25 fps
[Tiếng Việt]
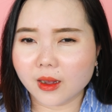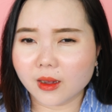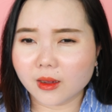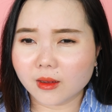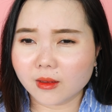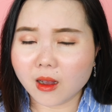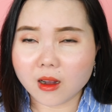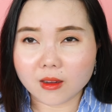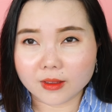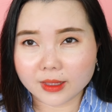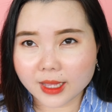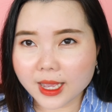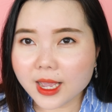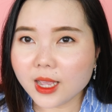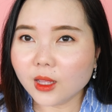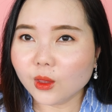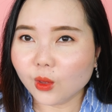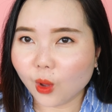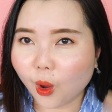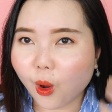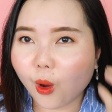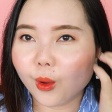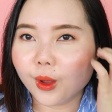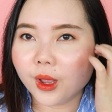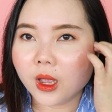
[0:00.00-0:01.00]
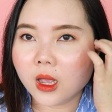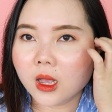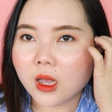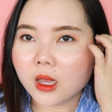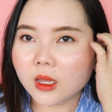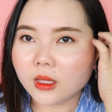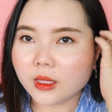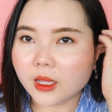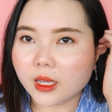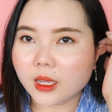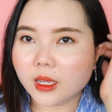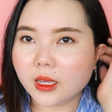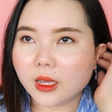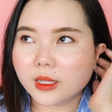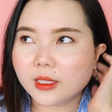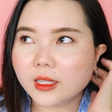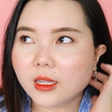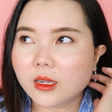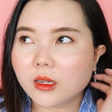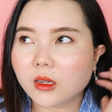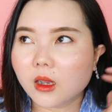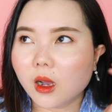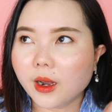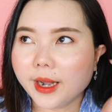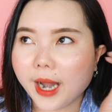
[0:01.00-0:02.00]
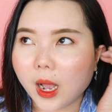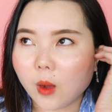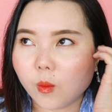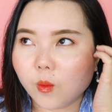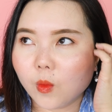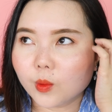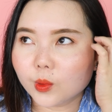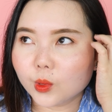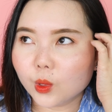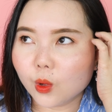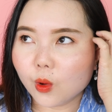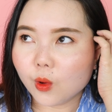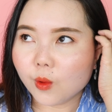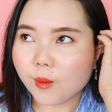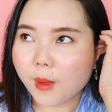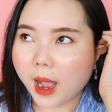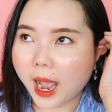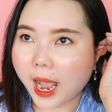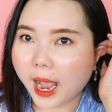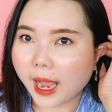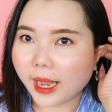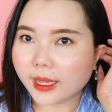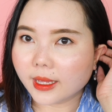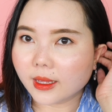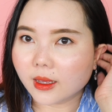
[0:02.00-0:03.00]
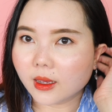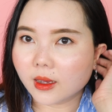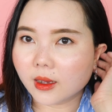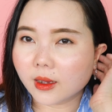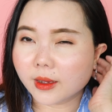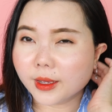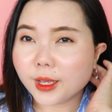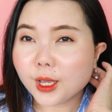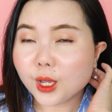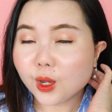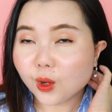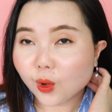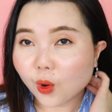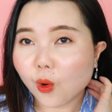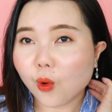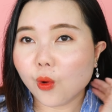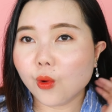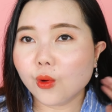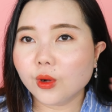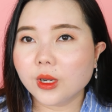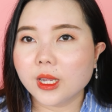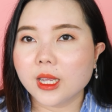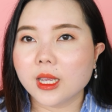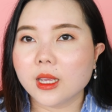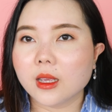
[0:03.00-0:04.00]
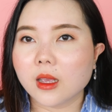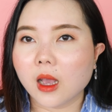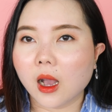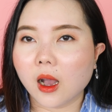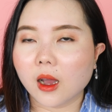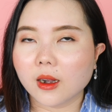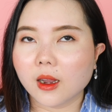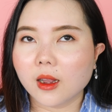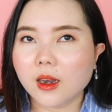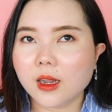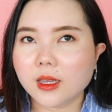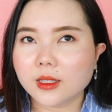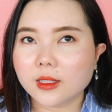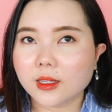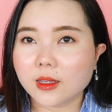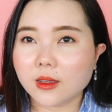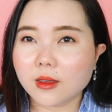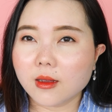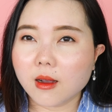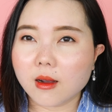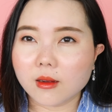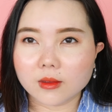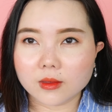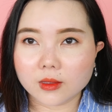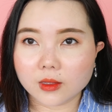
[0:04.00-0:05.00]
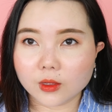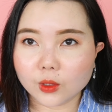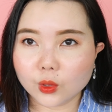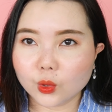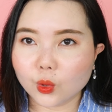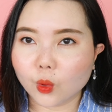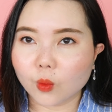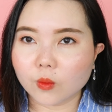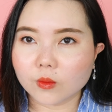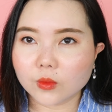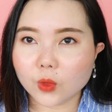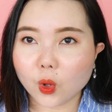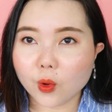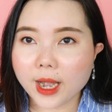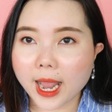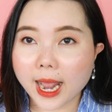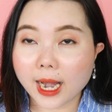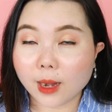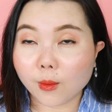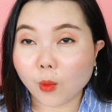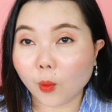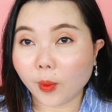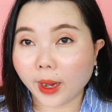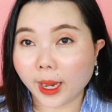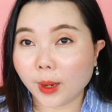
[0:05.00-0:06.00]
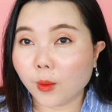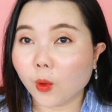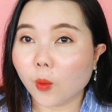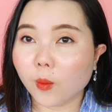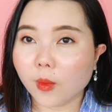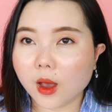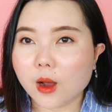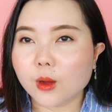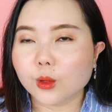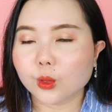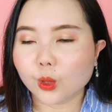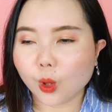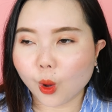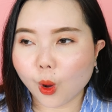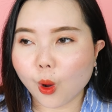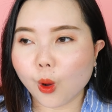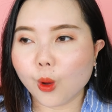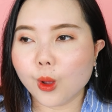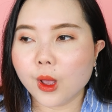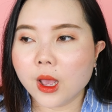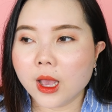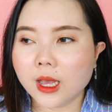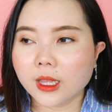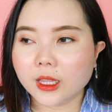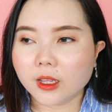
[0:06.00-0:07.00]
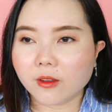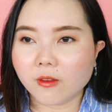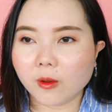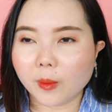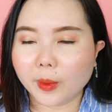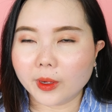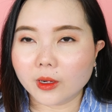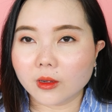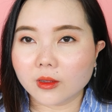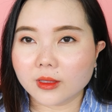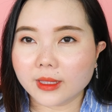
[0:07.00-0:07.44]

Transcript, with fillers: cần thiết thôi thì uh, ờ, Trinh có đọc một số bài uh, nghiên cứu thì họ nói là chỉ cần sử dụng tối đa là một ngày một lần thôi thì mà mọi người